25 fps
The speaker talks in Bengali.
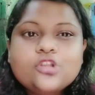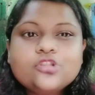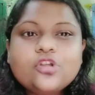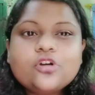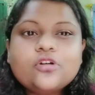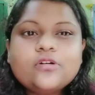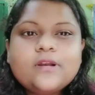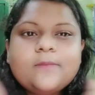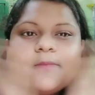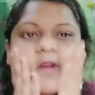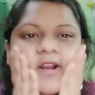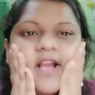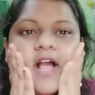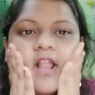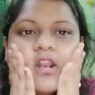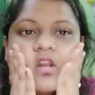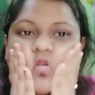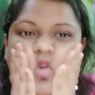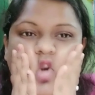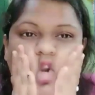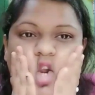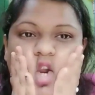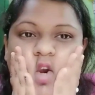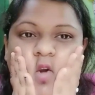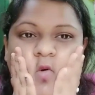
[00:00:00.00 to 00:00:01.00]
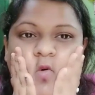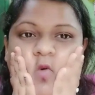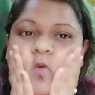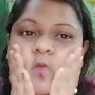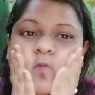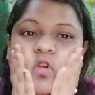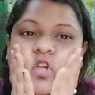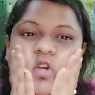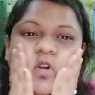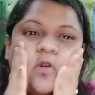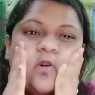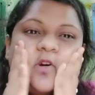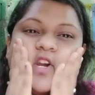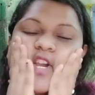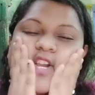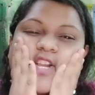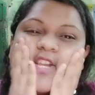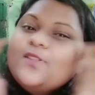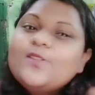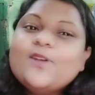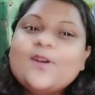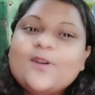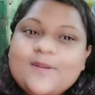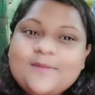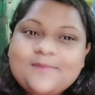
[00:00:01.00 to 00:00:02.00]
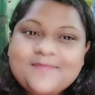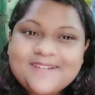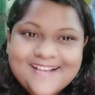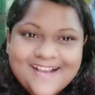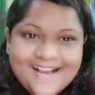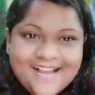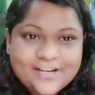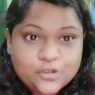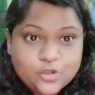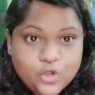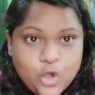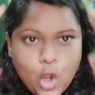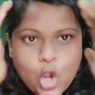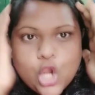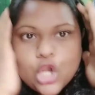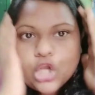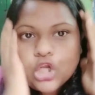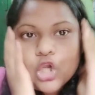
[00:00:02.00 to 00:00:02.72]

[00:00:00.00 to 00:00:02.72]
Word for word: তখন আমার গালগুলো এরকম ছিল কিন্তু এখন আমার গালগুলো